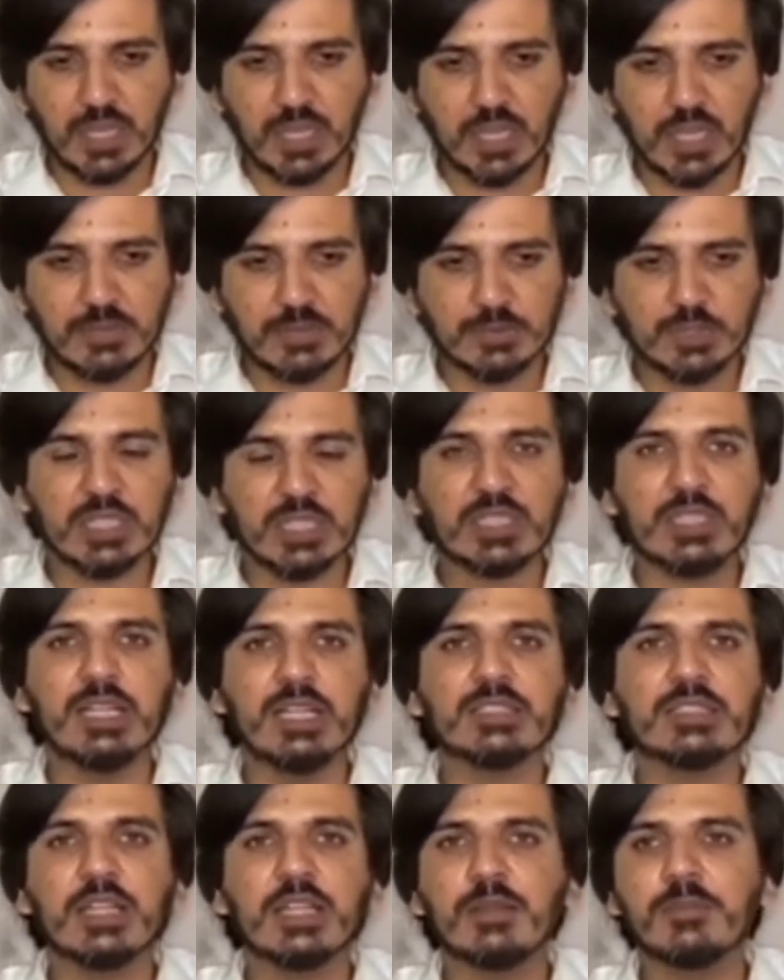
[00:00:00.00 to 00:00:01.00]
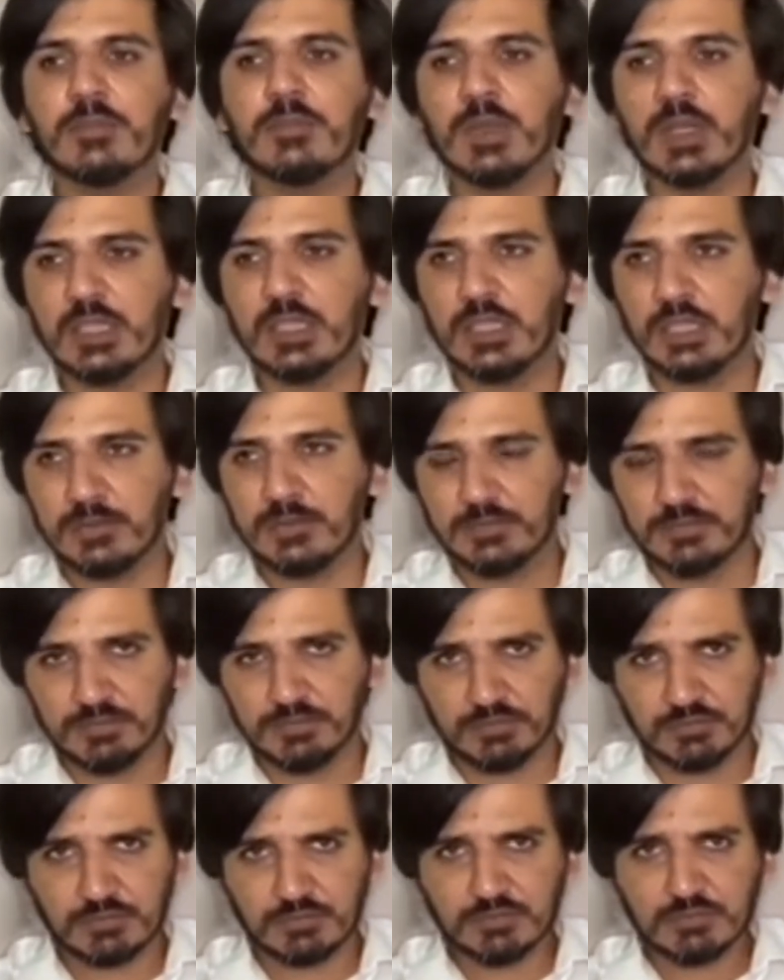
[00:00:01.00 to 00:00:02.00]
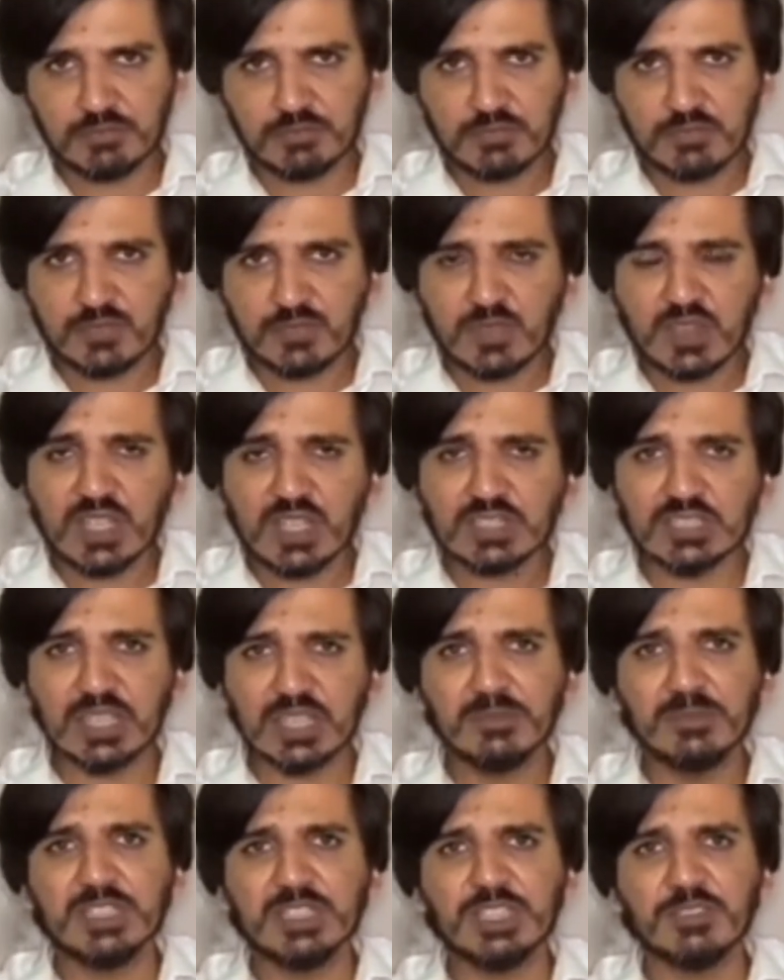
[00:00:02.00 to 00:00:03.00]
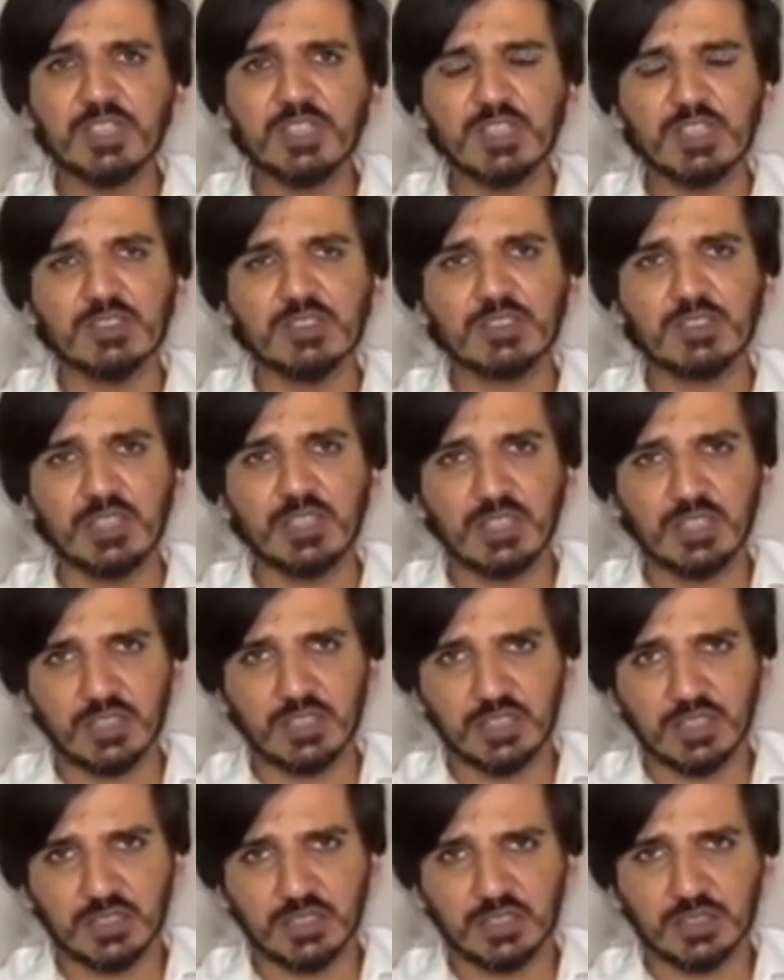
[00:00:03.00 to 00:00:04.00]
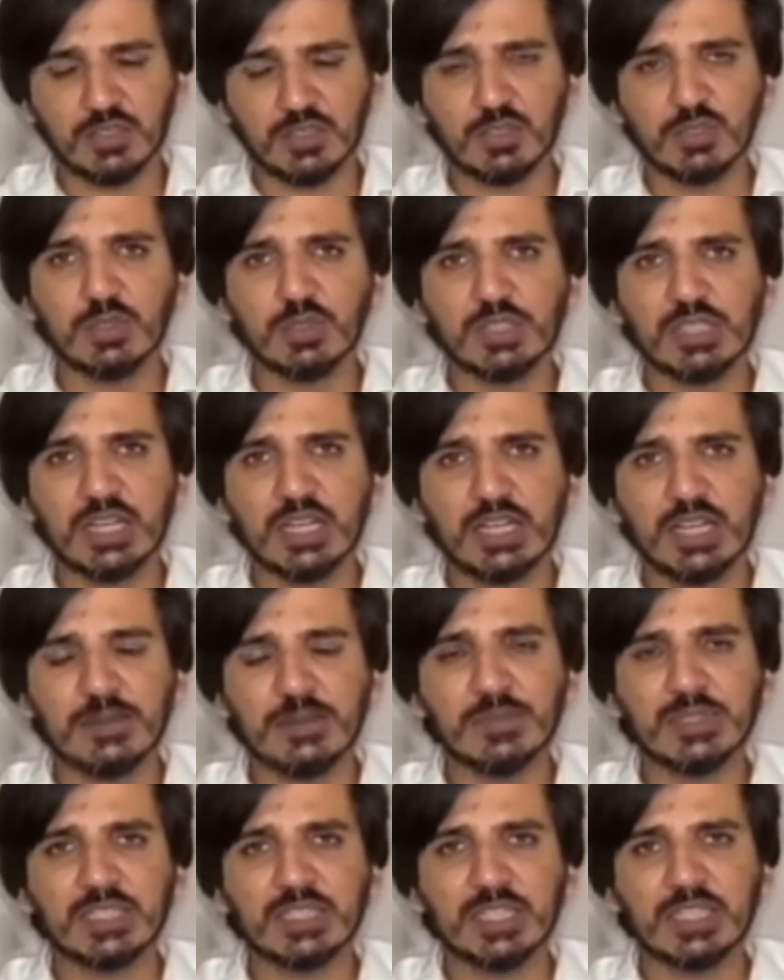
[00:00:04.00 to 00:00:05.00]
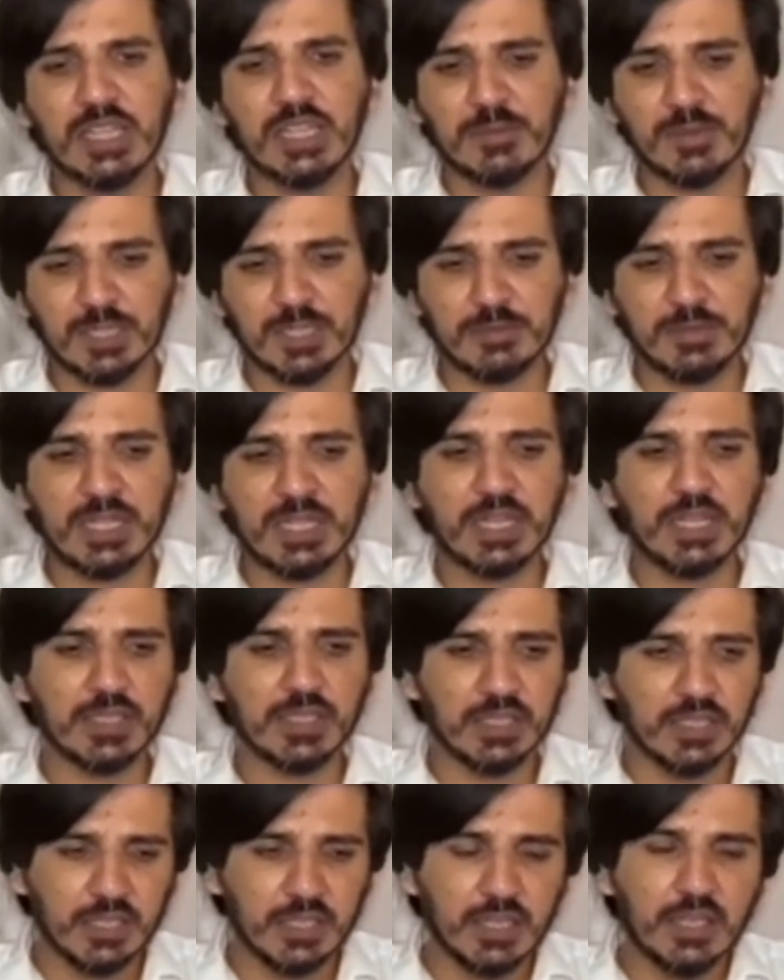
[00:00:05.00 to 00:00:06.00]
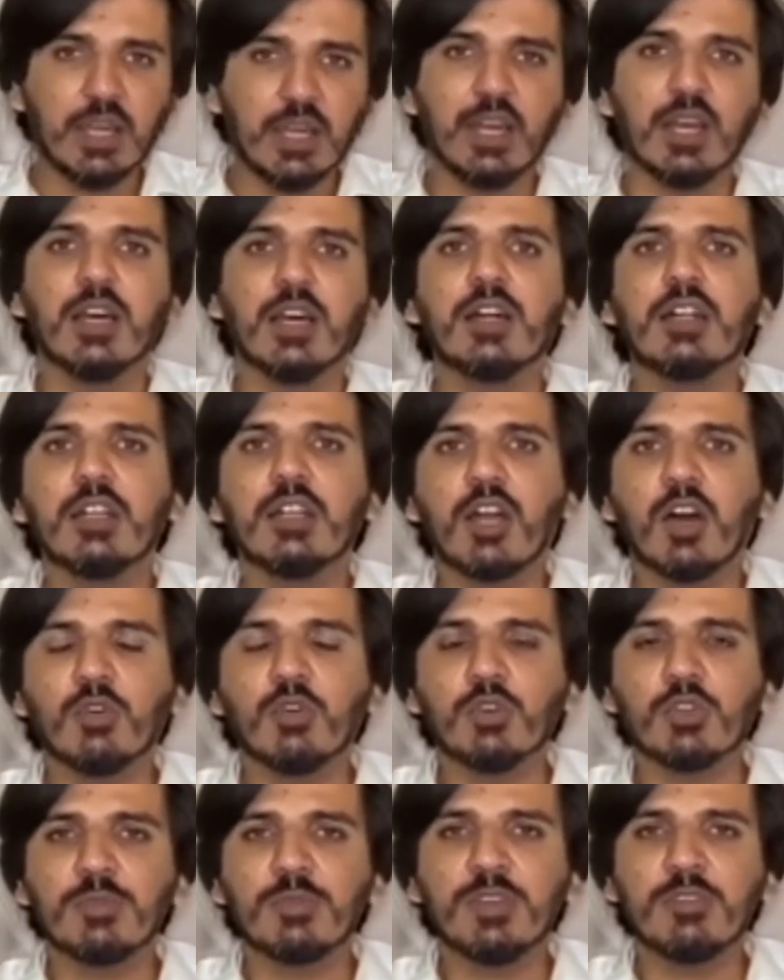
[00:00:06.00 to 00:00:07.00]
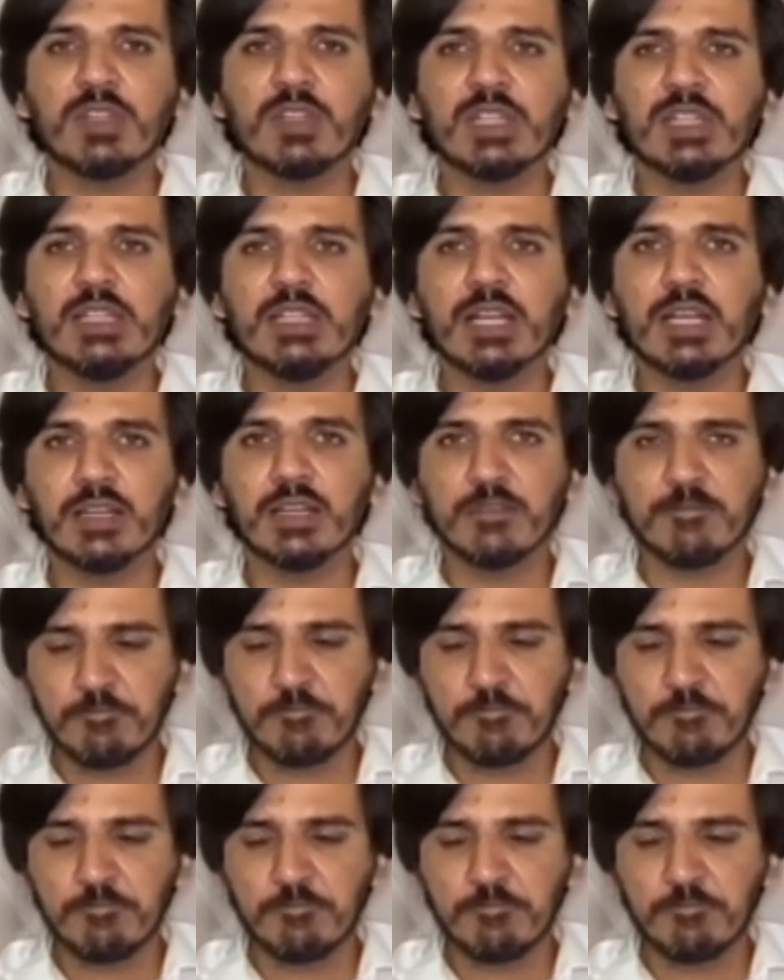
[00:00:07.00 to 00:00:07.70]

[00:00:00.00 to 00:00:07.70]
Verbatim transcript: अबूज़र न्याजी साहब सबक चीफ जस्टिस गुलजार अहमद के दामाद भी हैं लाहौर में वकील हैं